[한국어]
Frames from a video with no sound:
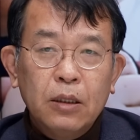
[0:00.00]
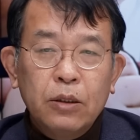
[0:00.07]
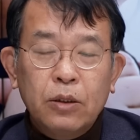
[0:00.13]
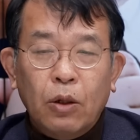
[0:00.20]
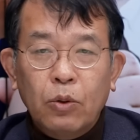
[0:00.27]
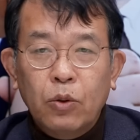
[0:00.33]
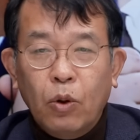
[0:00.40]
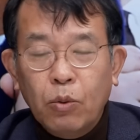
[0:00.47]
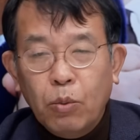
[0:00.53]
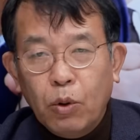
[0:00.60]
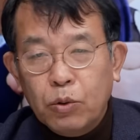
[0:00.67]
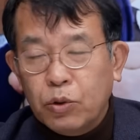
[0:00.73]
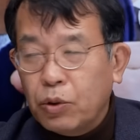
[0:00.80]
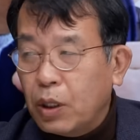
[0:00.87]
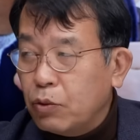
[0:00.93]
정통
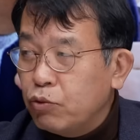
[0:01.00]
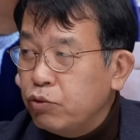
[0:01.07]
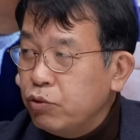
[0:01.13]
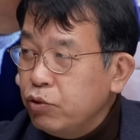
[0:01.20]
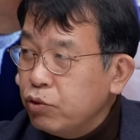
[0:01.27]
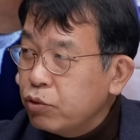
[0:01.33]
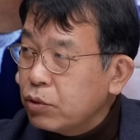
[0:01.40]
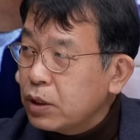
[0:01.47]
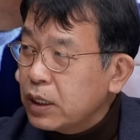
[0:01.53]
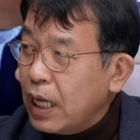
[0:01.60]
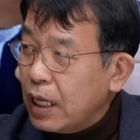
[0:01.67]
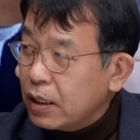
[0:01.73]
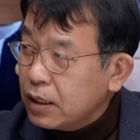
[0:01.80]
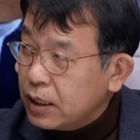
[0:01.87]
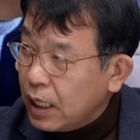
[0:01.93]
보수의 훈수를
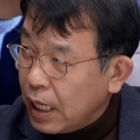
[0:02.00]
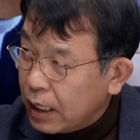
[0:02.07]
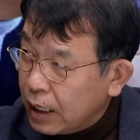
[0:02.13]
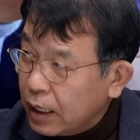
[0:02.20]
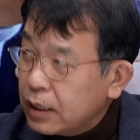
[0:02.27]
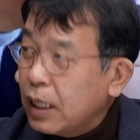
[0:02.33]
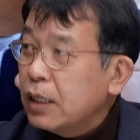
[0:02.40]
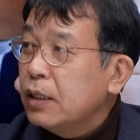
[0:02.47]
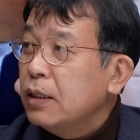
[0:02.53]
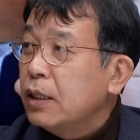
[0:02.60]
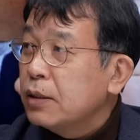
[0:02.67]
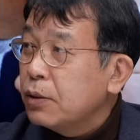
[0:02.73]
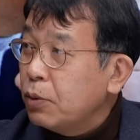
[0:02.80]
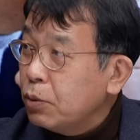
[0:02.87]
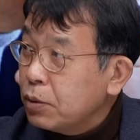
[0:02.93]
따르지 않았다는
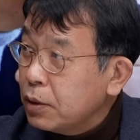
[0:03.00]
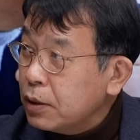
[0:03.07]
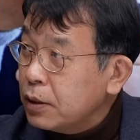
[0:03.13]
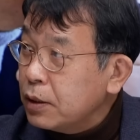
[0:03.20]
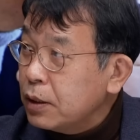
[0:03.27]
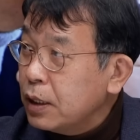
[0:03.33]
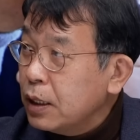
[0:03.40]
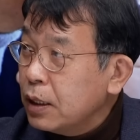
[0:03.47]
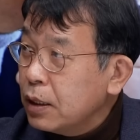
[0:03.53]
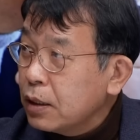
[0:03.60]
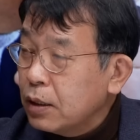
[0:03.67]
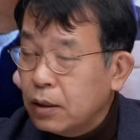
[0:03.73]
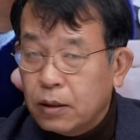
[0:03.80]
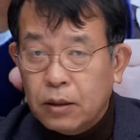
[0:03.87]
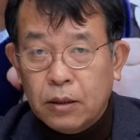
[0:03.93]
데서 오는 네.
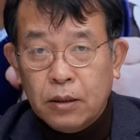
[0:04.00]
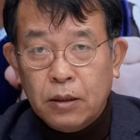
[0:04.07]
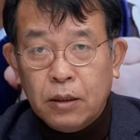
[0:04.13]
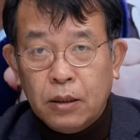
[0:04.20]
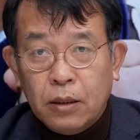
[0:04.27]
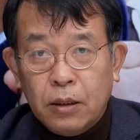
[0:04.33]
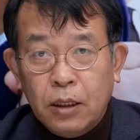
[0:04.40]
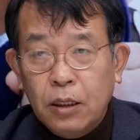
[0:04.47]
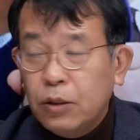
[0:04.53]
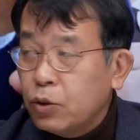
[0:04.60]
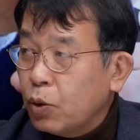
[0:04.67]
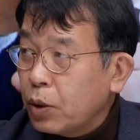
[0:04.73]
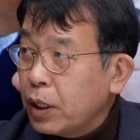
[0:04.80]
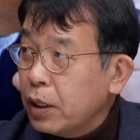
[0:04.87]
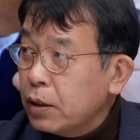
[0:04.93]
그저
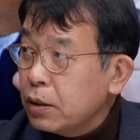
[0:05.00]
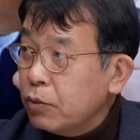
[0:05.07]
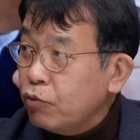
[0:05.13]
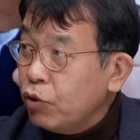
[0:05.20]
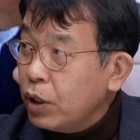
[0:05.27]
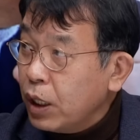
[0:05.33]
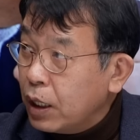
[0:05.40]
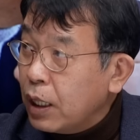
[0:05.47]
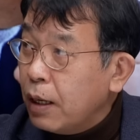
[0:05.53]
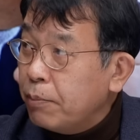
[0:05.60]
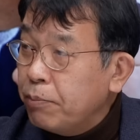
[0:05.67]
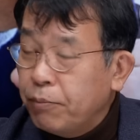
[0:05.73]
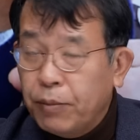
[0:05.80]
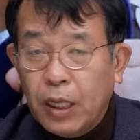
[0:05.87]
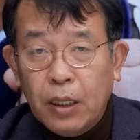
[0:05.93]
일종의 어떤
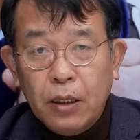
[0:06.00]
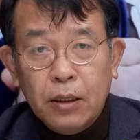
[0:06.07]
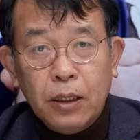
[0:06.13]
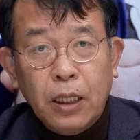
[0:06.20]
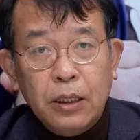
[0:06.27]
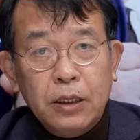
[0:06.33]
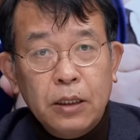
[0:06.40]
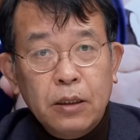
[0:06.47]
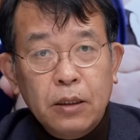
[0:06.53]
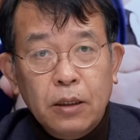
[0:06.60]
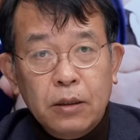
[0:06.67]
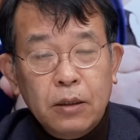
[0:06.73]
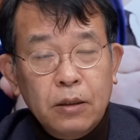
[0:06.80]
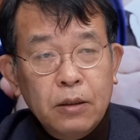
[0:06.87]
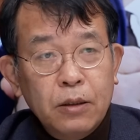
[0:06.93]
위기감 내지는
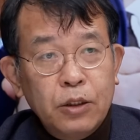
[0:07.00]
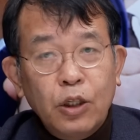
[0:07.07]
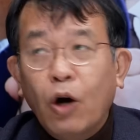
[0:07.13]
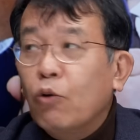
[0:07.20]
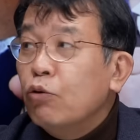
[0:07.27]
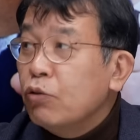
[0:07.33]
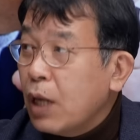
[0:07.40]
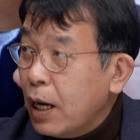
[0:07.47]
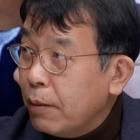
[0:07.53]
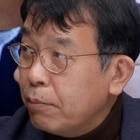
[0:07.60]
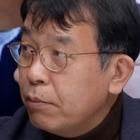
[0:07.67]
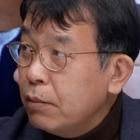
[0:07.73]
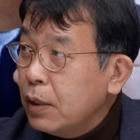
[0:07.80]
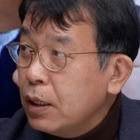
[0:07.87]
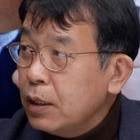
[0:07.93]
어떤 그
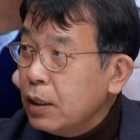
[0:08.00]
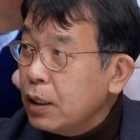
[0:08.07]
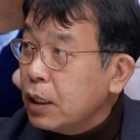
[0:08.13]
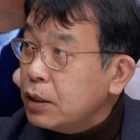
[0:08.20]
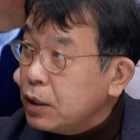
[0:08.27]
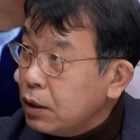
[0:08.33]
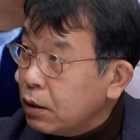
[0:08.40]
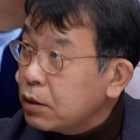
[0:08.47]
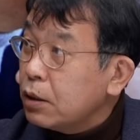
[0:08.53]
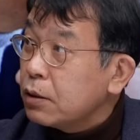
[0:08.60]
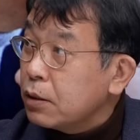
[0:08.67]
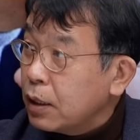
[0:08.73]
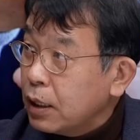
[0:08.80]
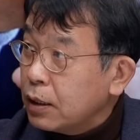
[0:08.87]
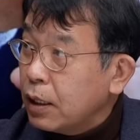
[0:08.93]
서운함 이게 지역
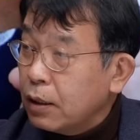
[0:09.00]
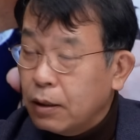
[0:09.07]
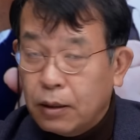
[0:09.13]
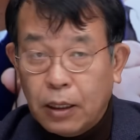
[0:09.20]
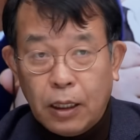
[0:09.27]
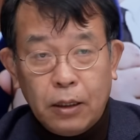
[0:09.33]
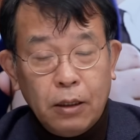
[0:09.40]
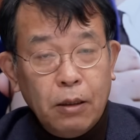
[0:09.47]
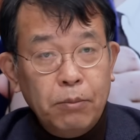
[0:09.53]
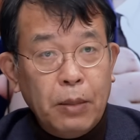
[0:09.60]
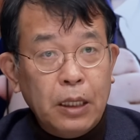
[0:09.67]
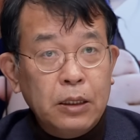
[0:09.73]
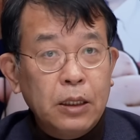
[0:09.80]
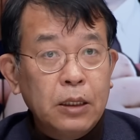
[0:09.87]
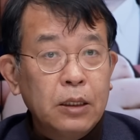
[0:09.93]
정서가 된 건데 이건
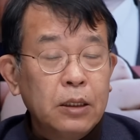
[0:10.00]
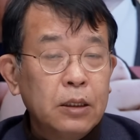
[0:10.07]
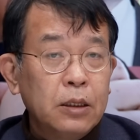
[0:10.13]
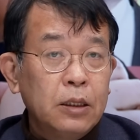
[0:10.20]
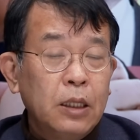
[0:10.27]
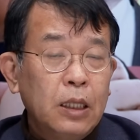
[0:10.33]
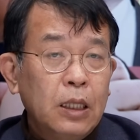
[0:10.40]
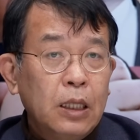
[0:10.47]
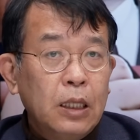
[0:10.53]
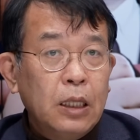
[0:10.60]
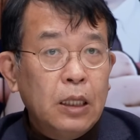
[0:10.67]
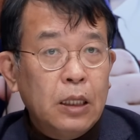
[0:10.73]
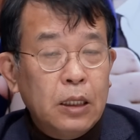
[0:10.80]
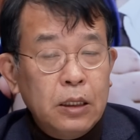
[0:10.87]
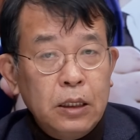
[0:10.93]
마치 그
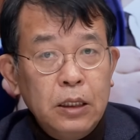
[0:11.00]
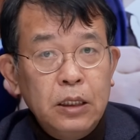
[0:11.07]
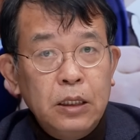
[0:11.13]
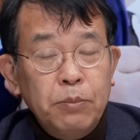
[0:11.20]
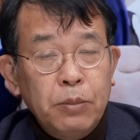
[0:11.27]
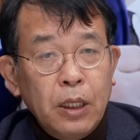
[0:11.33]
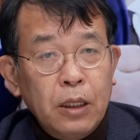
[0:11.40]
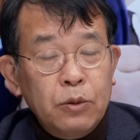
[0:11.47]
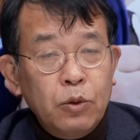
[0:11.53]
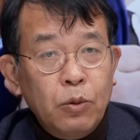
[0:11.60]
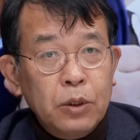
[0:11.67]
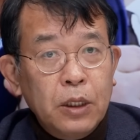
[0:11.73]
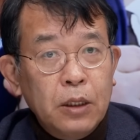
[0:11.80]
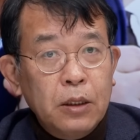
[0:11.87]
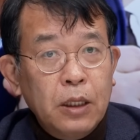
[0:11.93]
어, 20대
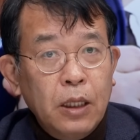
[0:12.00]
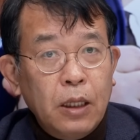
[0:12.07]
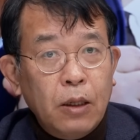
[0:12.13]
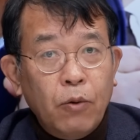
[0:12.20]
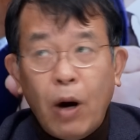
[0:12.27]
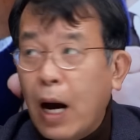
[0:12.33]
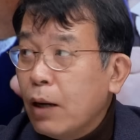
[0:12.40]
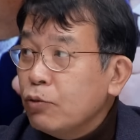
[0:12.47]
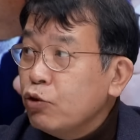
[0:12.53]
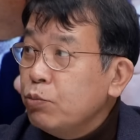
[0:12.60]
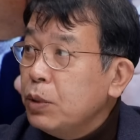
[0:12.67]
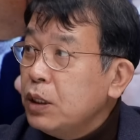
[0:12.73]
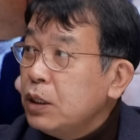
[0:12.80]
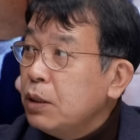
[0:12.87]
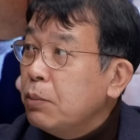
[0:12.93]
총선 때 광주
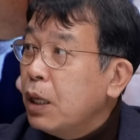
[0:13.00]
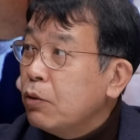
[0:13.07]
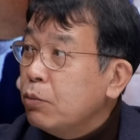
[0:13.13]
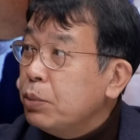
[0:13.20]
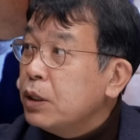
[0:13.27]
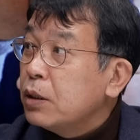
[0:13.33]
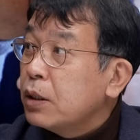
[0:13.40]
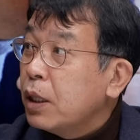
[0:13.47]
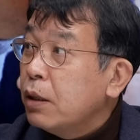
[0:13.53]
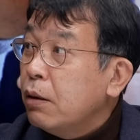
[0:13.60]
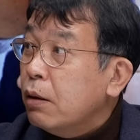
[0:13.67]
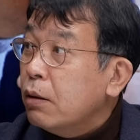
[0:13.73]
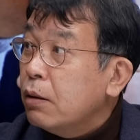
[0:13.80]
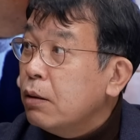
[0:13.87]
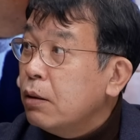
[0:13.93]
민심하고
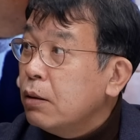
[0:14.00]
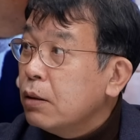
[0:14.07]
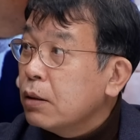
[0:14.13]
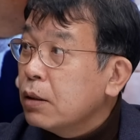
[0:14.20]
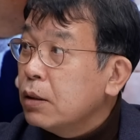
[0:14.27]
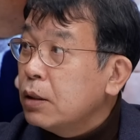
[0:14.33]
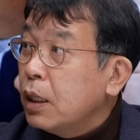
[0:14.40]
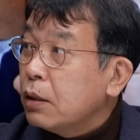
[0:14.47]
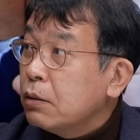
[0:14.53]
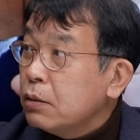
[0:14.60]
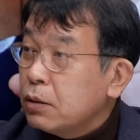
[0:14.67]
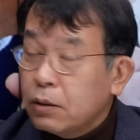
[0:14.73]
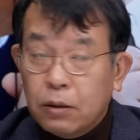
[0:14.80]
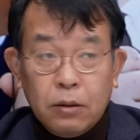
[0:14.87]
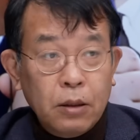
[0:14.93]
비슷해요. 그때
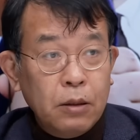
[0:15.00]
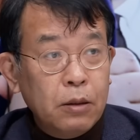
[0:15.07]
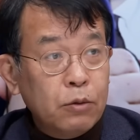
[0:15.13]
그 저기